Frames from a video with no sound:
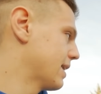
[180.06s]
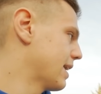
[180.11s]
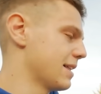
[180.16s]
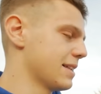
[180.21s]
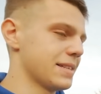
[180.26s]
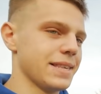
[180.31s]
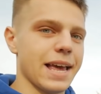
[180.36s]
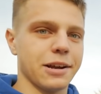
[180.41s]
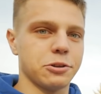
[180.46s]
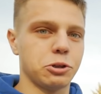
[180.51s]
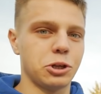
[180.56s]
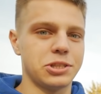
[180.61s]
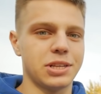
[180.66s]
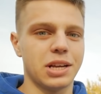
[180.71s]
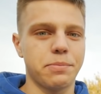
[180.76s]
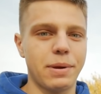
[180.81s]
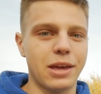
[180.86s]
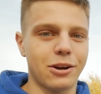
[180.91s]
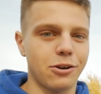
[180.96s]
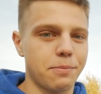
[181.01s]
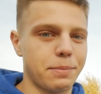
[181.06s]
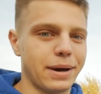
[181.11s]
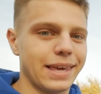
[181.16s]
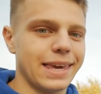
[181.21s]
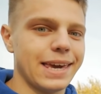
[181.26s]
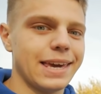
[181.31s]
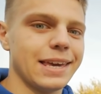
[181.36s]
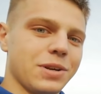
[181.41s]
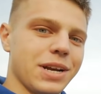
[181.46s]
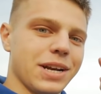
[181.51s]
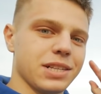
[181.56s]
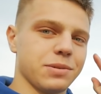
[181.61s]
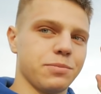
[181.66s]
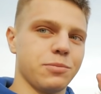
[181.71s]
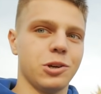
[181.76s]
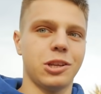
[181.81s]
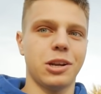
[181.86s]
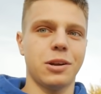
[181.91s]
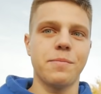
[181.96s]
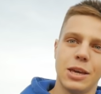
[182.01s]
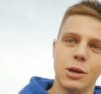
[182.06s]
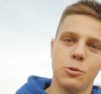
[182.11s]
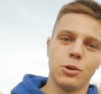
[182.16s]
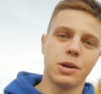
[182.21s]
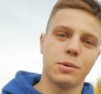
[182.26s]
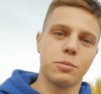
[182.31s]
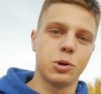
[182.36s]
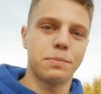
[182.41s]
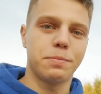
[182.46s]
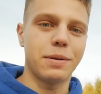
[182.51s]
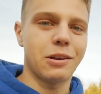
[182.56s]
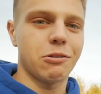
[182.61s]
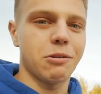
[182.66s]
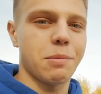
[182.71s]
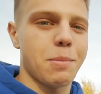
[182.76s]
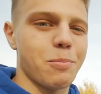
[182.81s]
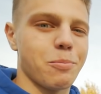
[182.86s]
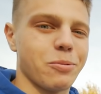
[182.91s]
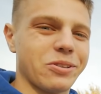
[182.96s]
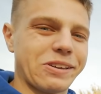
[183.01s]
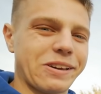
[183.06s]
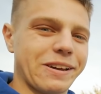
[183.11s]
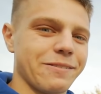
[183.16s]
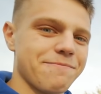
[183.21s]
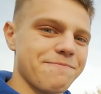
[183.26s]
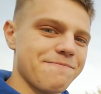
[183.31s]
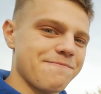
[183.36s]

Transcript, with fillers: Я не знаю, кто из них первый поедет, сейчас смотрим, и у них будет первая попытка.